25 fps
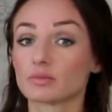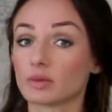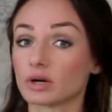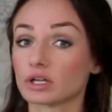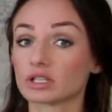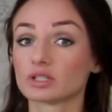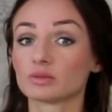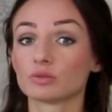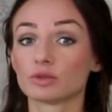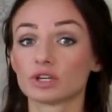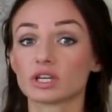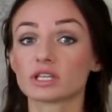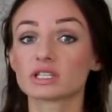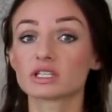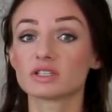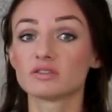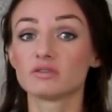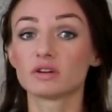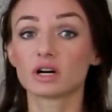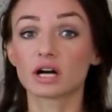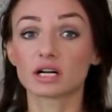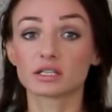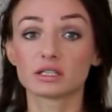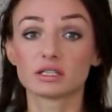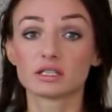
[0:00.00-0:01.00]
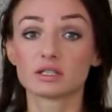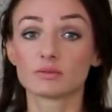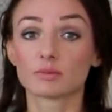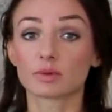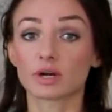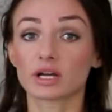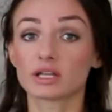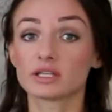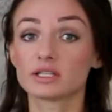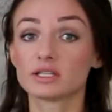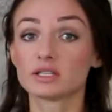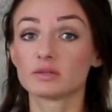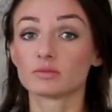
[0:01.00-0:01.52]
Поэтому, если вы хотите
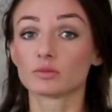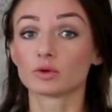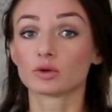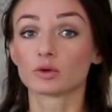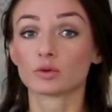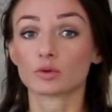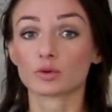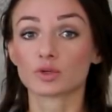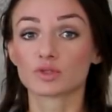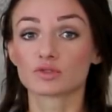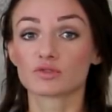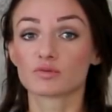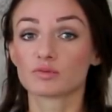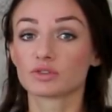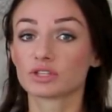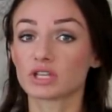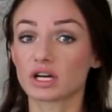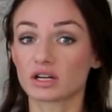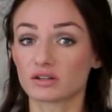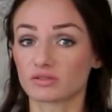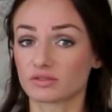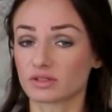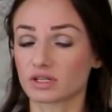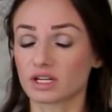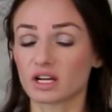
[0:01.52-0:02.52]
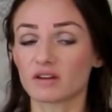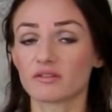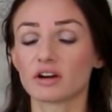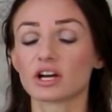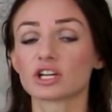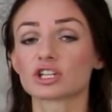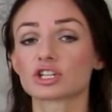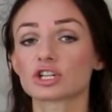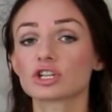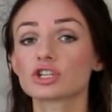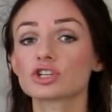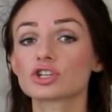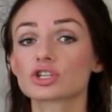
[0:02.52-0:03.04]
пройти мой курс вебинаров «Роковая
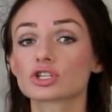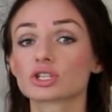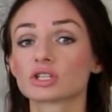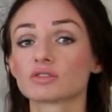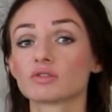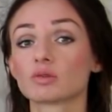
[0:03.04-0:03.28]
женщина»,